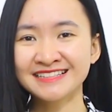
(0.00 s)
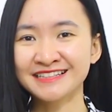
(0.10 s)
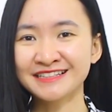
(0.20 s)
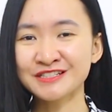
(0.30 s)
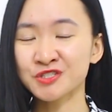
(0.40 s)

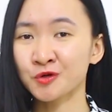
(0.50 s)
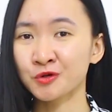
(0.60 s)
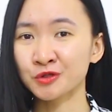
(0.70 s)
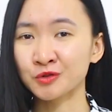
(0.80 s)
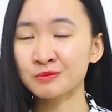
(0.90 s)
Nhưng
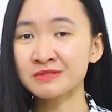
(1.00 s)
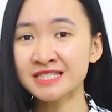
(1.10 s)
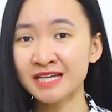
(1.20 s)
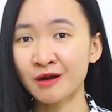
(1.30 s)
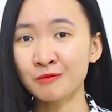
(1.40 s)
rồi cũng
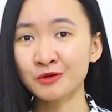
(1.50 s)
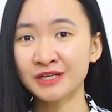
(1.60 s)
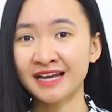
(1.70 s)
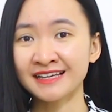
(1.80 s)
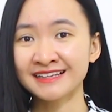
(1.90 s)
sẽ có một
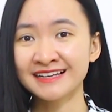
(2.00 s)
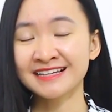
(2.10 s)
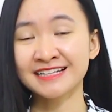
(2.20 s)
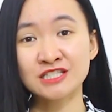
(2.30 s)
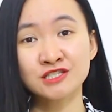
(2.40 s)
ngày
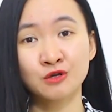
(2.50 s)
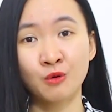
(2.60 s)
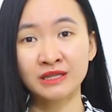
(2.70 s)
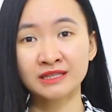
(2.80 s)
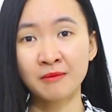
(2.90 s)
cái sự
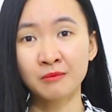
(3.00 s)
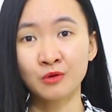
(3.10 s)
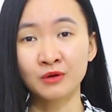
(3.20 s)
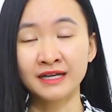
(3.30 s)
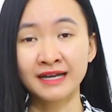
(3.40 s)
quan tâm
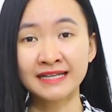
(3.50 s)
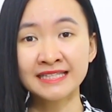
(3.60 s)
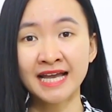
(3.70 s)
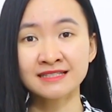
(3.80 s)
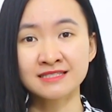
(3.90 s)
của người ấy
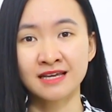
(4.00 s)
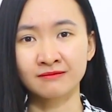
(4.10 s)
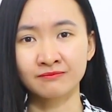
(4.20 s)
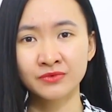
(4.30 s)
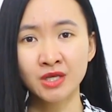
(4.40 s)
nhạt dần.
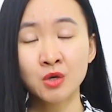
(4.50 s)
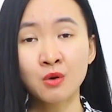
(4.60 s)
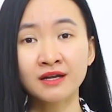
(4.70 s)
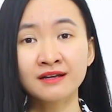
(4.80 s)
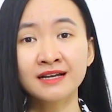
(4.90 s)

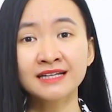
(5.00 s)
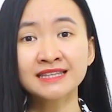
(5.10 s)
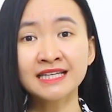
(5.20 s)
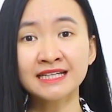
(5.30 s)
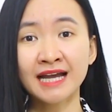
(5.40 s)
Hoặc
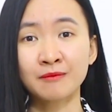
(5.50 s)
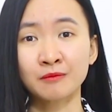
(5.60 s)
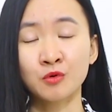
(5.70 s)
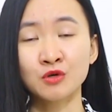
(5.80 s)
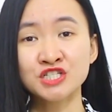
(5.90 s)
cái tình cảm
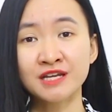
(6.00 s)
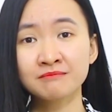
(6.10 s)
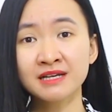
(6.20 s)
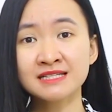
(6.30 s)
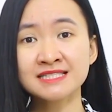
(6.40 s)
của
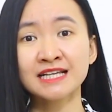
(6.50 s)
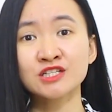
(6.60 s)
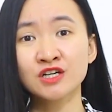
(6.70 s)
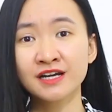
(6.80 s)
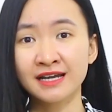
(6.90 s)
chính mình
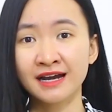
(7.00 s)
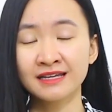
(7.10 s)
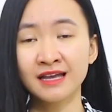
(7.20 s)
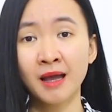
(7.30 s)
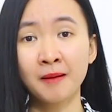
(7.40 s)
dành cho người
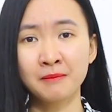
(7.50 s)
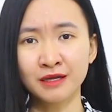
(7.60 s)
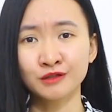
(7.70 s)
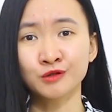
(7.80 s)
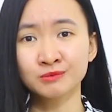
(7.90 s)
ấy,
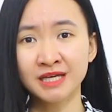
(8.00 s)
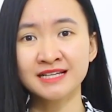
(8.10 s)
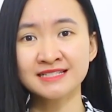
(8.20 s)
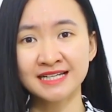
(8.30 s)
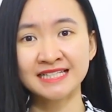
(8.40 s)
mình cũng
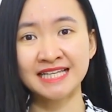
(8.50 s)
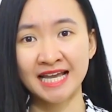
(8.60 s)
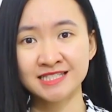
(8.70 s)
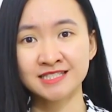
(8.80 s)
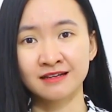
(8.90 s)
thấy rằng
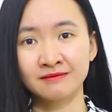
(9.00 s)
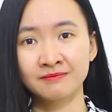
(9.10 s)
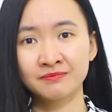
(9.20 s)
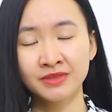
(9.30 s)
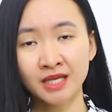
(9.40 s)
nhạt dần.
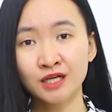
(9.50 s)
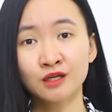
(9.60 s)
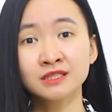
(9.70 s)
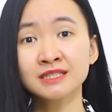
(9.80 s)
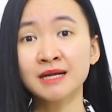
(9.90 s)

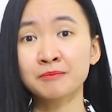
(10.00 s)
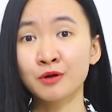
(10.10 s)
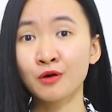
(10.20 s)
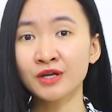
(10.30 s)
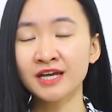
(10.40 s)
Có những cặp
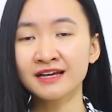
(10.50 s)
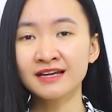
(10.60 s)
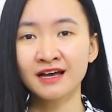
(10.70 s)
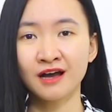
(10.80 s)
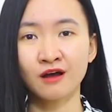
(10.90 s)
đôi á,
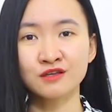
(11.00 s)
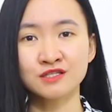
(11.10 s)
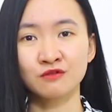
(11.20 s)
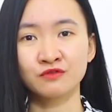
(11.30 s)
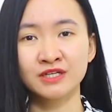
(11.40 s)
họ
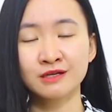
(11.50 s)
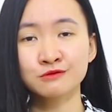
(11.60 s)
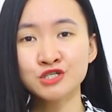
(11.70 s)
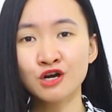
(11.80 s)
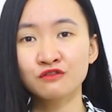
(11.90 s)
sống với
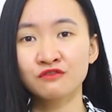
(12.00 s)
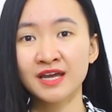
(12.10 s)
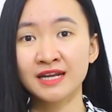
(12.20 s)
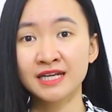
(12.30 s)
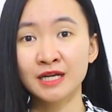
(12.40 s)
nhau trọn
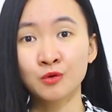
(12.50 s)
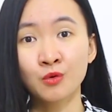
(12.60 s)
vẹn đến